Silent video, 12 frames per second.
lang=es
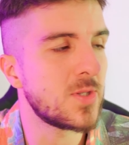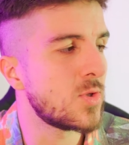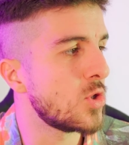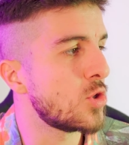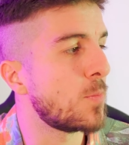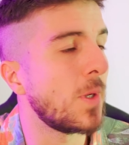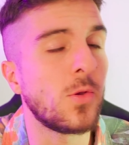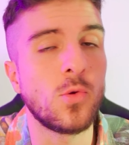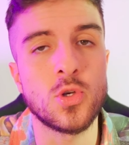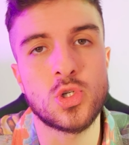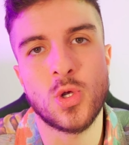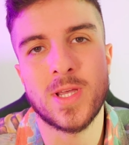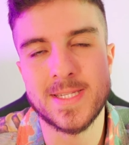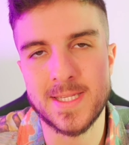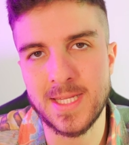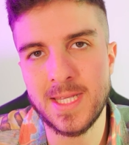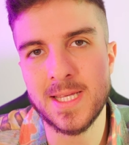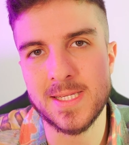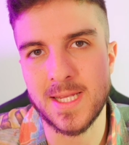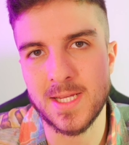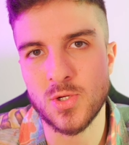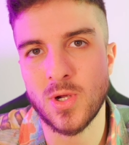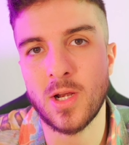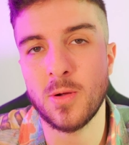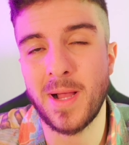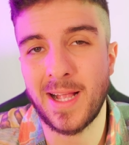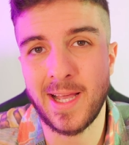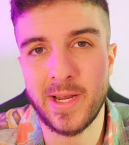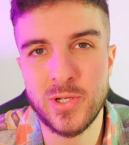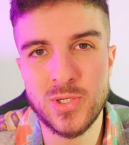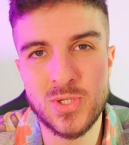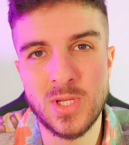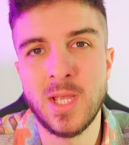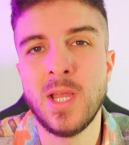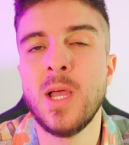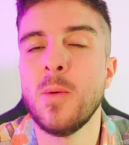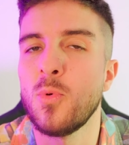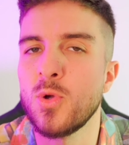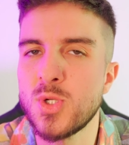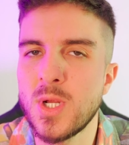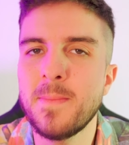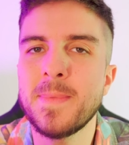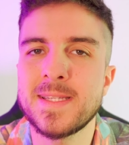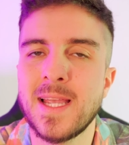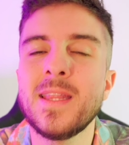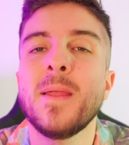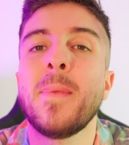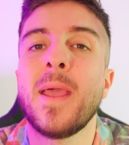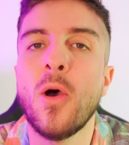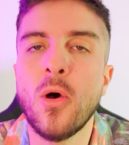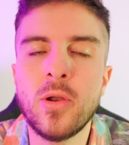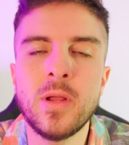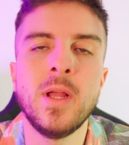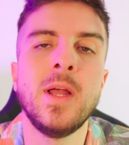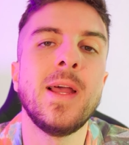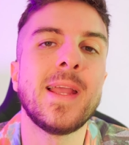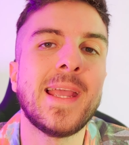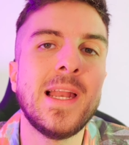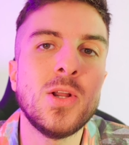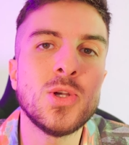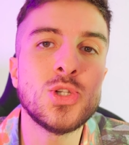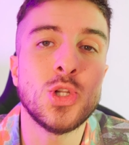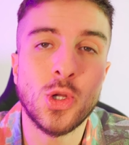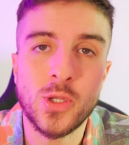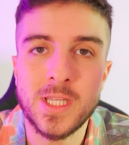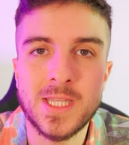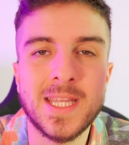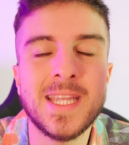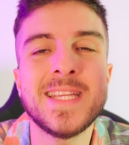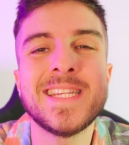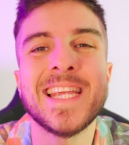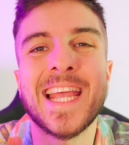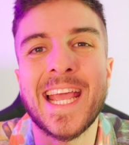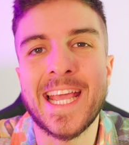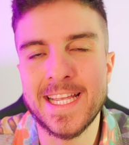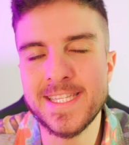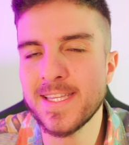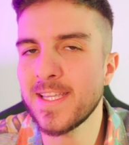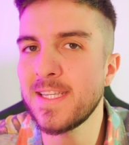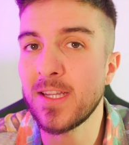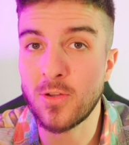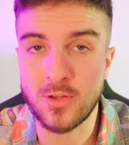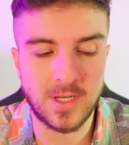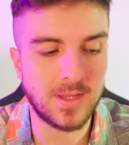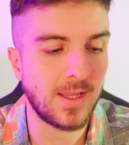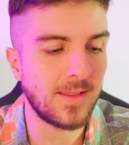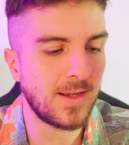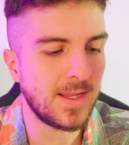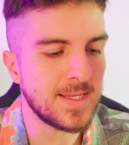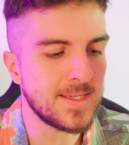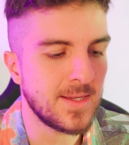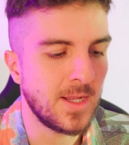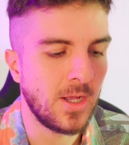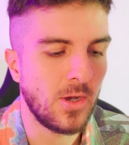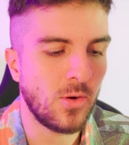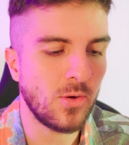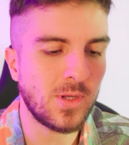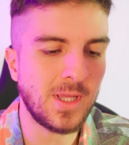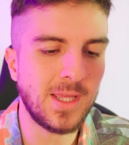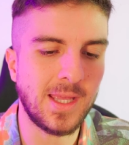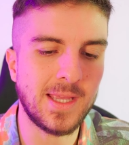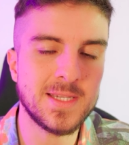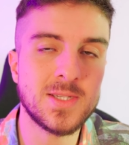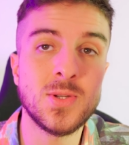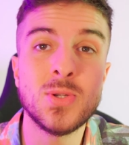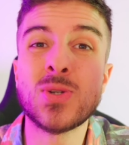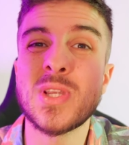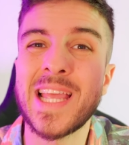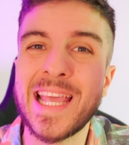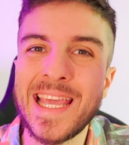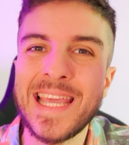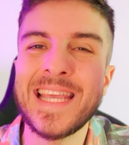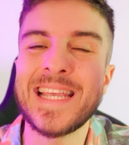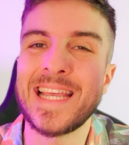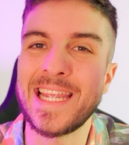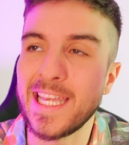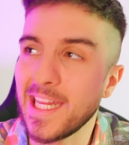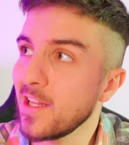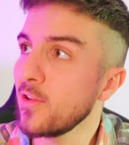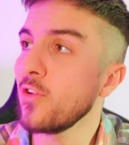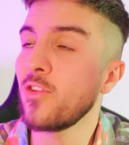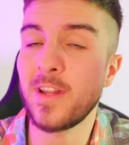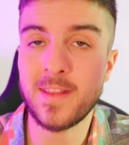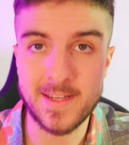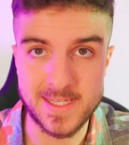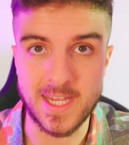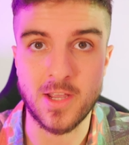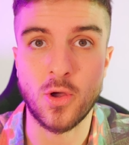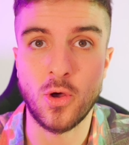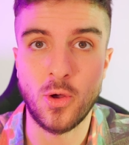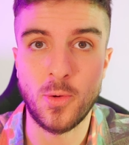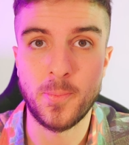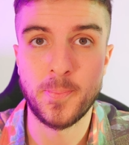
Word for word: estos virtuosos XT, que sí que son algo más caros, pues suenan bastante mejor que los Logitech G733 o que estos G535.